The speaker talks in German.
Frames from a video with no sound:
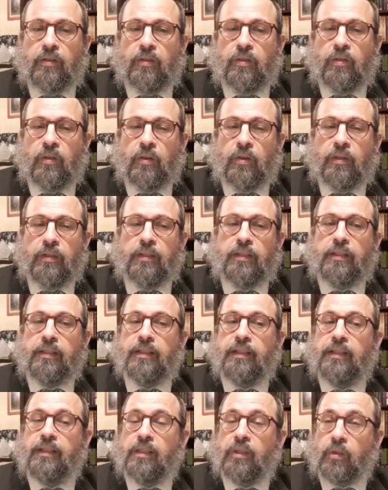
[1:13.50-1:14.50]
dort
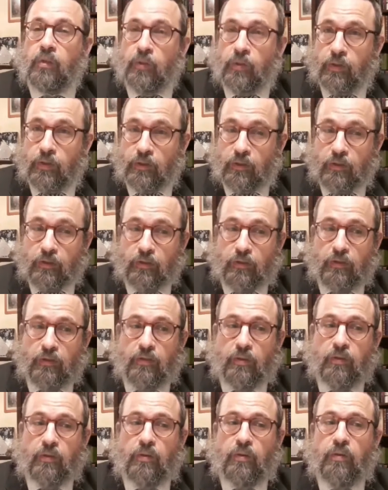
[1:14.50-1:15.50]
ist gut
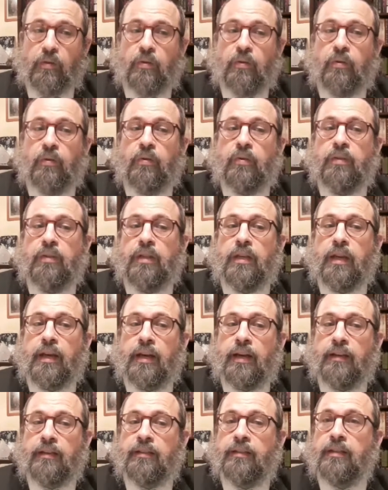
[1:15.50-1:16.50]
und die
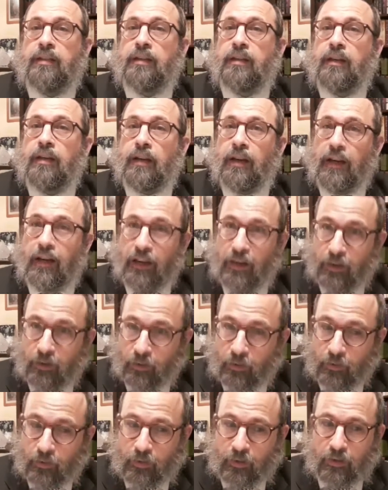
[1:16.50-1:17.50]
Ernte
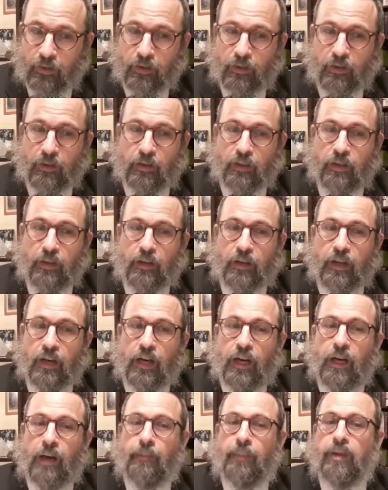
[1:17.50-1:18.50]
auch.
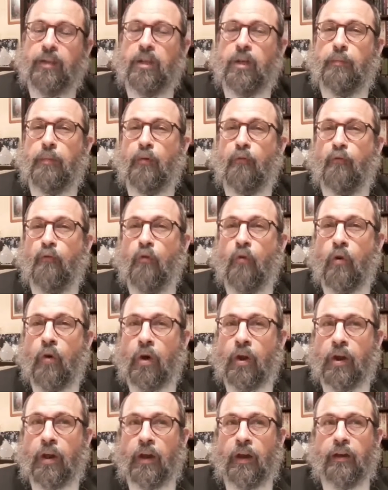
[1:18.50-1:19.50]
Aber die
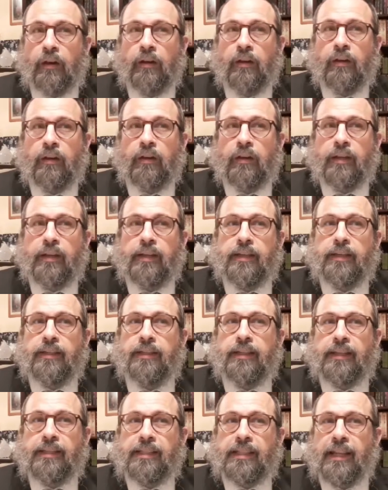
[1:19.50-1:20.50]
Bewohner
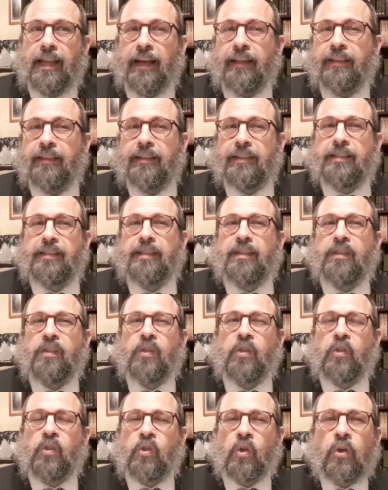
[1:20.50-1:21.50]
des Landes sind
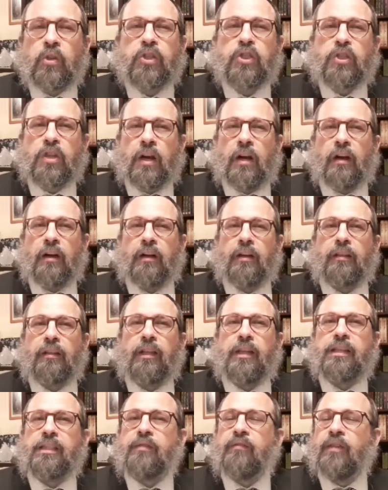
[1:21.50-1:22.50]
so stark,
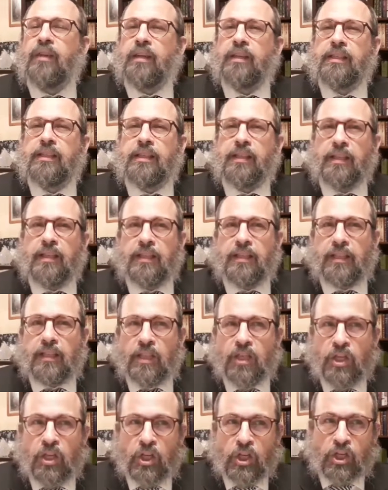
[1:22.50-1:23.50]
dass wir sind
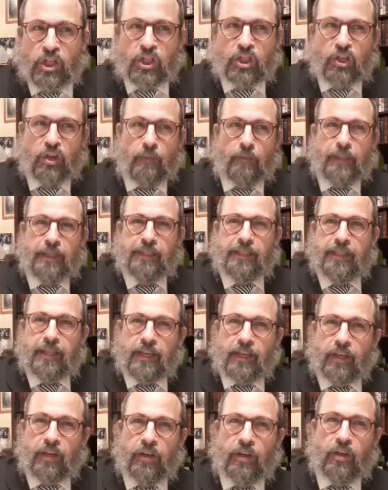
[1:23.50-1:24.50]
nicht
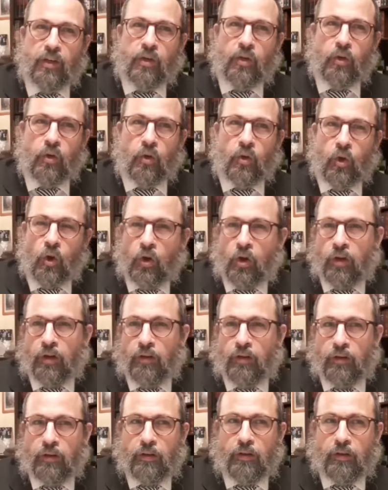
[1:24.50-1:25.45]
besiegen können.